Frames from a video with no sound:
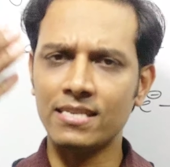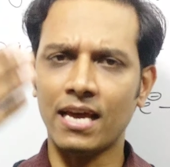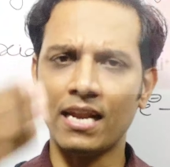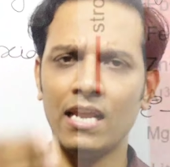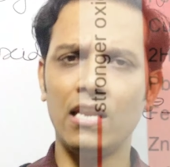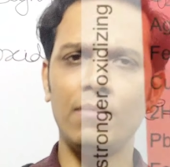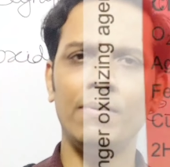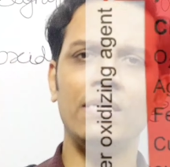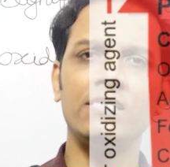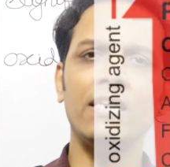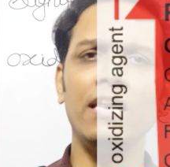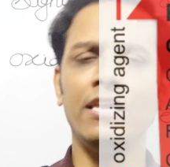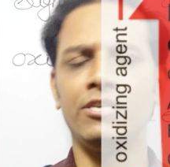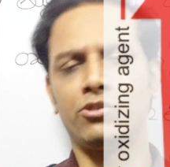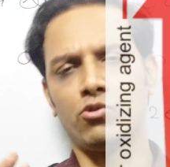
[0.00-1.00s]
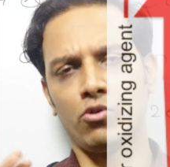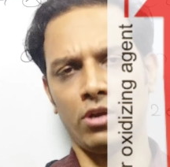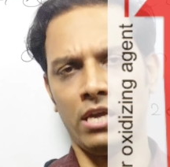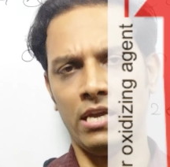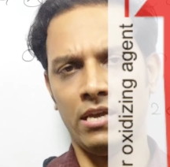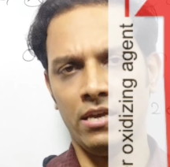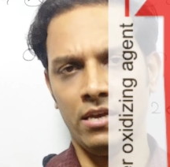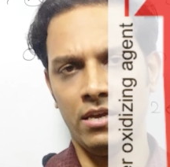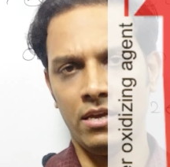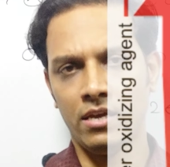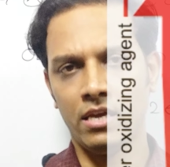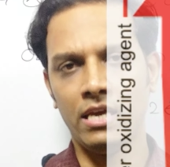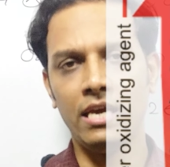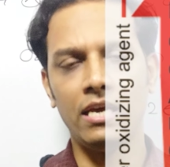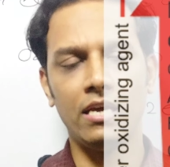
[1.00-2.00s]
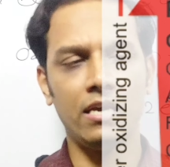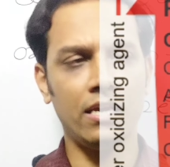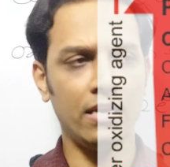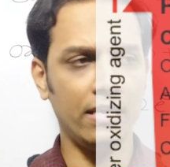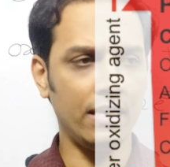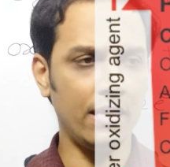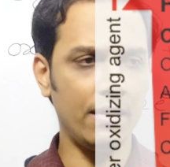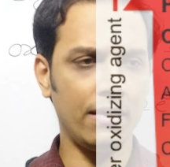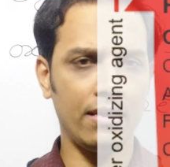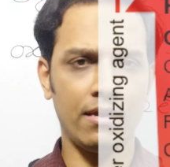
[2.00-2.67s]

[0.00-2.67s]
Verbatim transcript: सारे एलिमेंट्स की लिस्ट होगी कि ये